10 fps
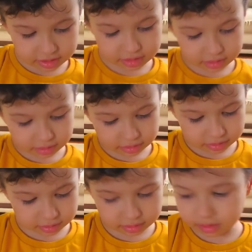bugün bayağı
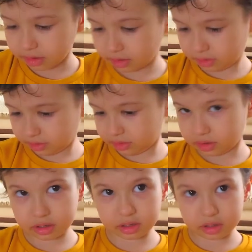huysuzsun zaten.
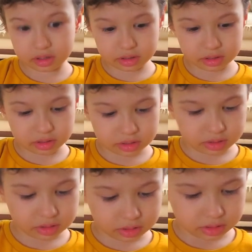Çok
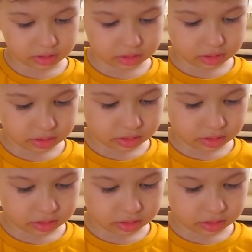yoruldun herhalde.